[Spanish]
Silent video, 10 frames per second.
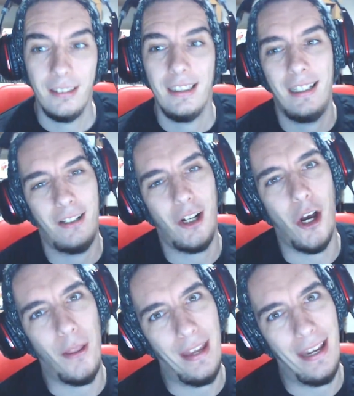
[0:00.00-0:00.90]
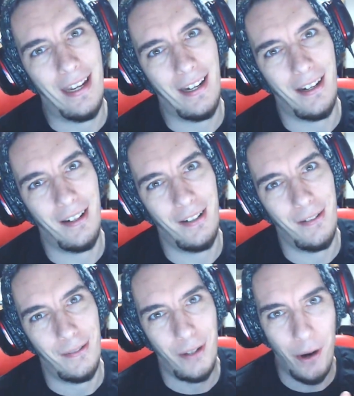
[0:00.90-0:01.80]

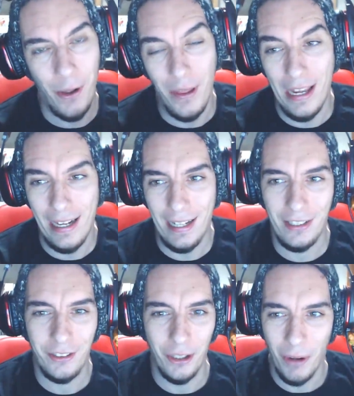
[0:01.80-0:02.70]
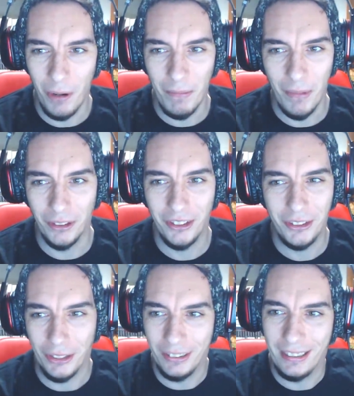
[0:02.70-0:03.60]
joder, joder, esto mola un
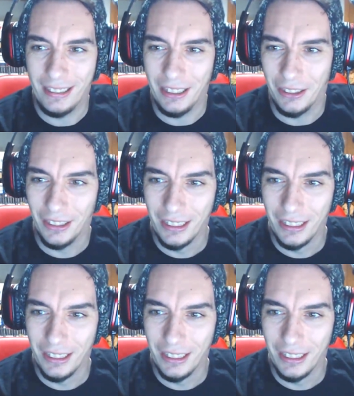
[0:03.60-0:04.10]
montón, tío.